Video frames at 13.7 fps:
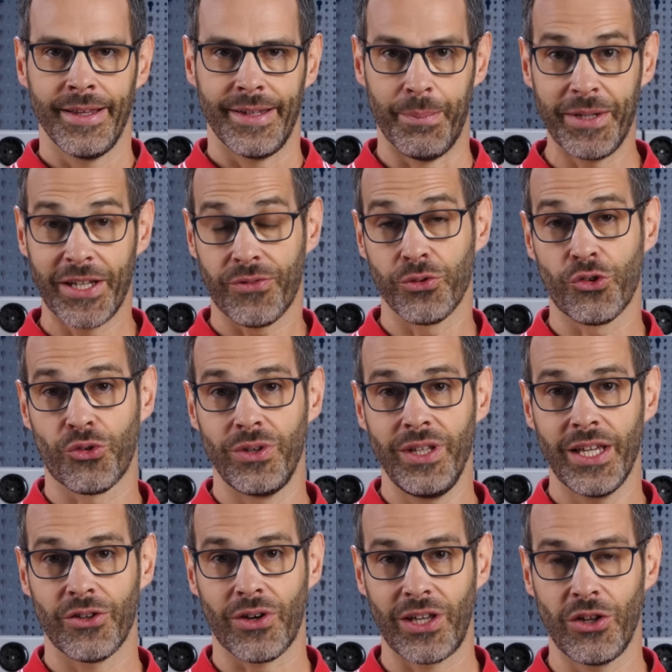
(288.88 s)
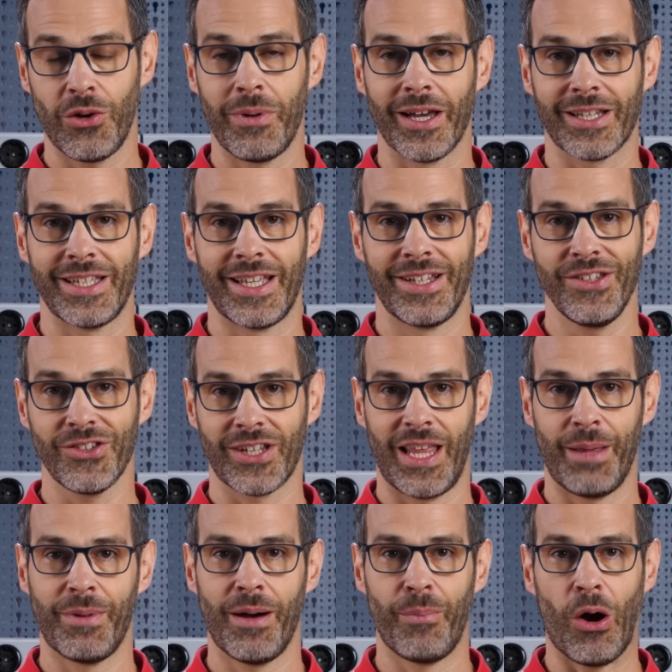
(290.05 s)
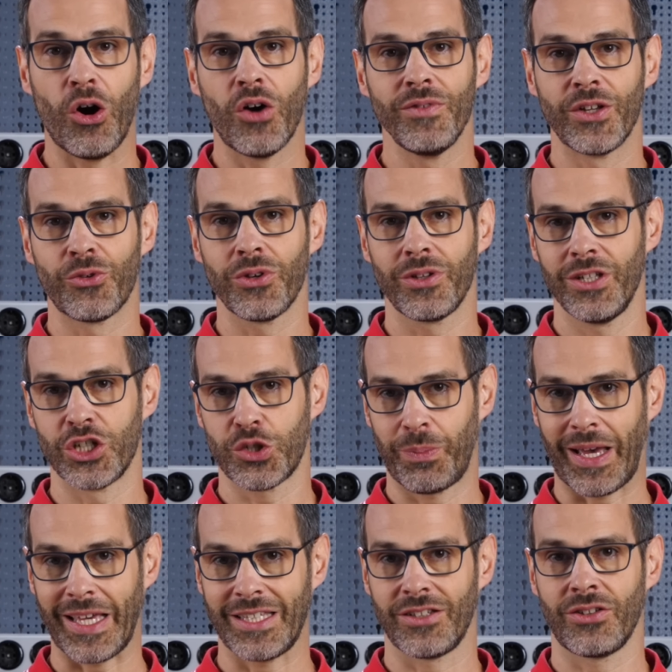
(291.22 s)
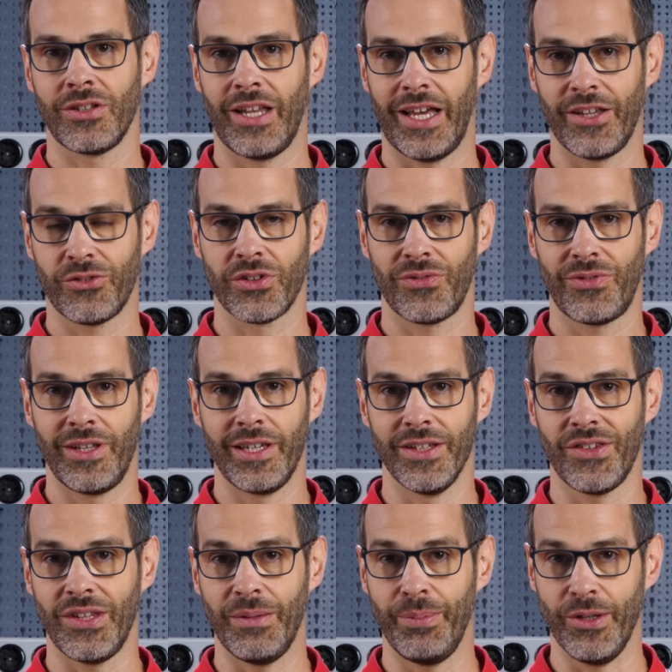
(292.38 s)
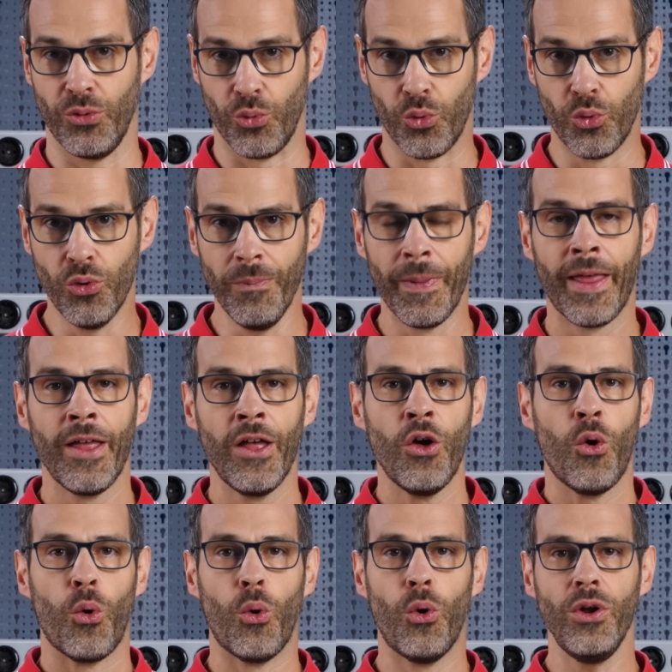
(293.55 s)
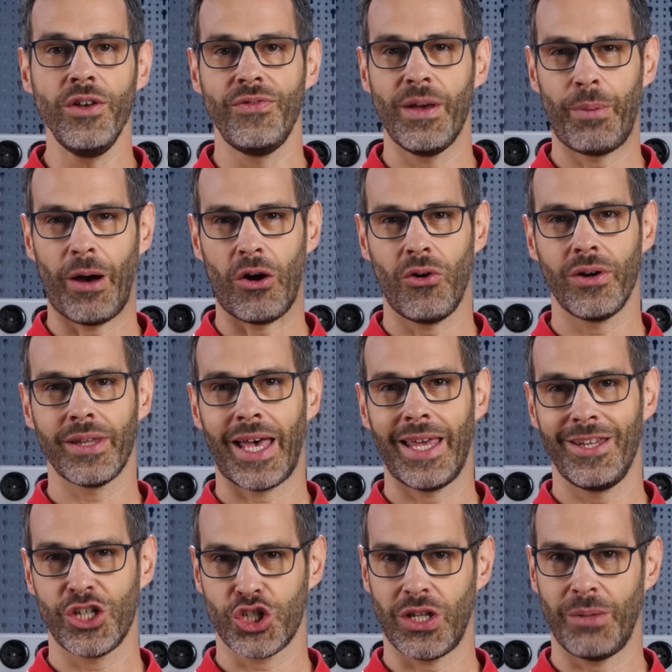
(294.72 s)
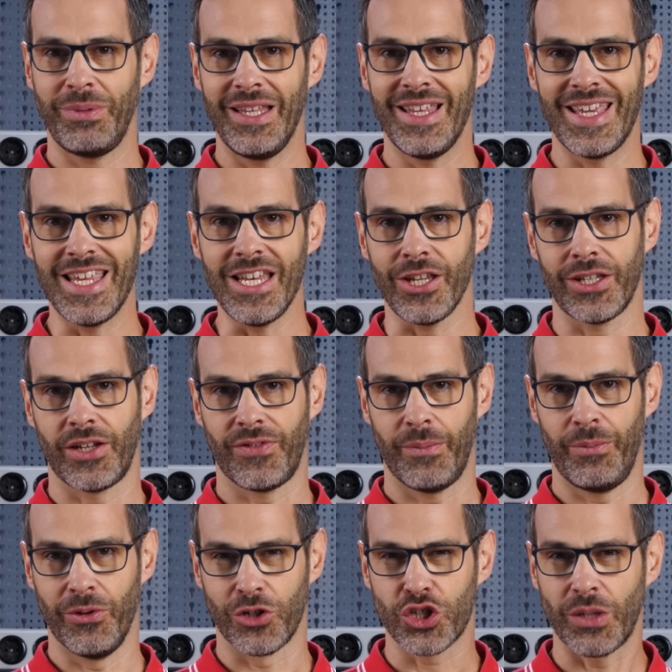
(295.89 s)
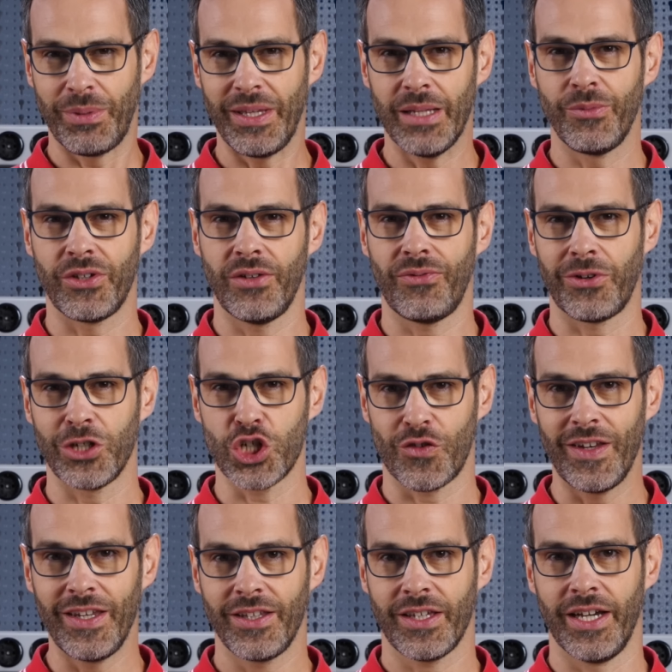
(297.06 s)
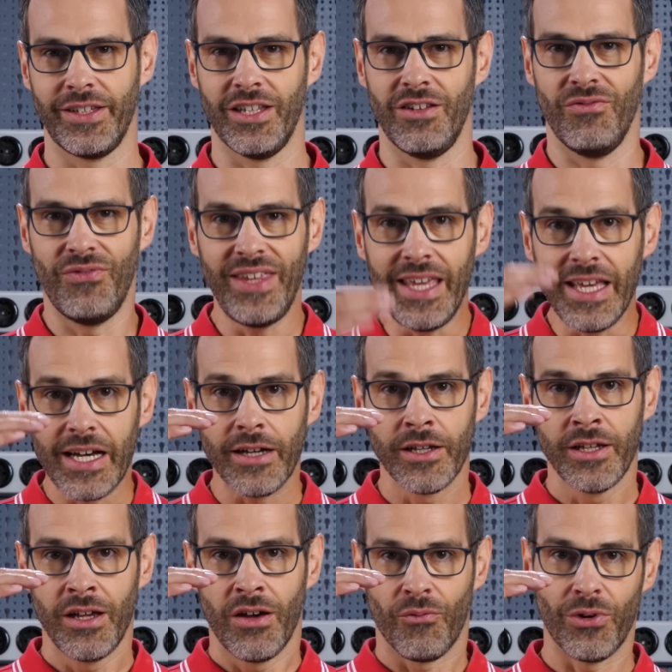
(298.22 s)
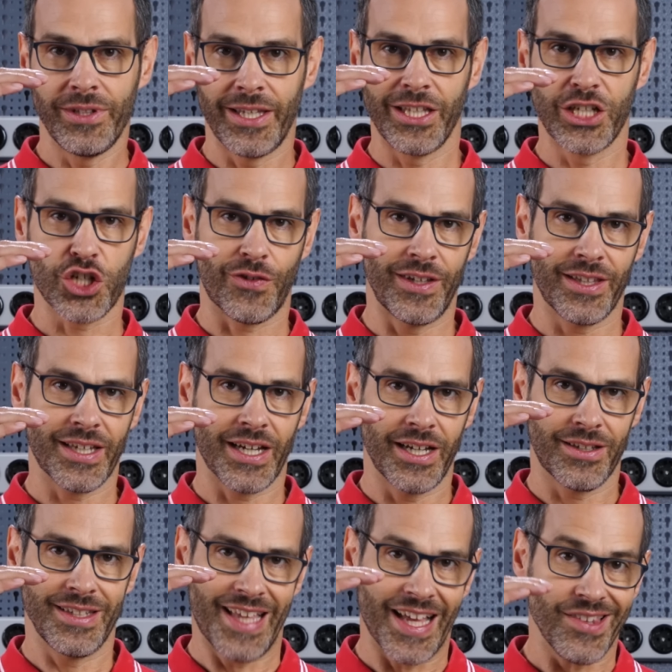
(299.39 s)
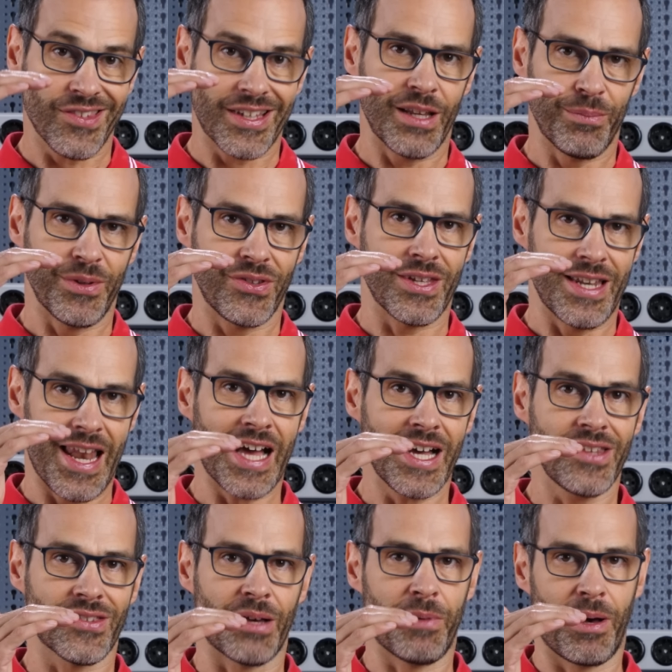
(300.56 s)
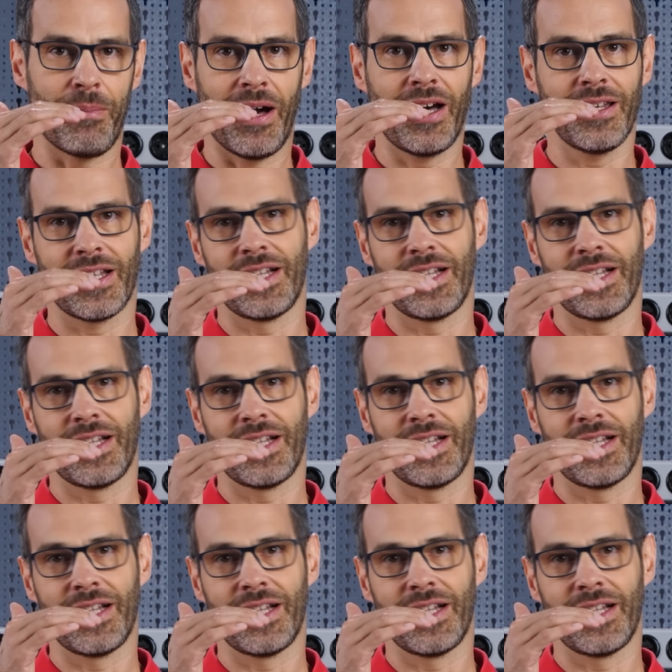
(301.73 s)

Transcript: Damit das funktioniert, auch hier nochmal ein kleiner Disclaimer, brauchen wir natürlich eine entsprechend leistungsfähige CPU. Und wir brauchen eine stabile Internetverbindung, stabil im Sinne von Geschwindigkeit, denn wir wollen ja die Geschwindigkeit ein ganz klein bisschen langsamer machen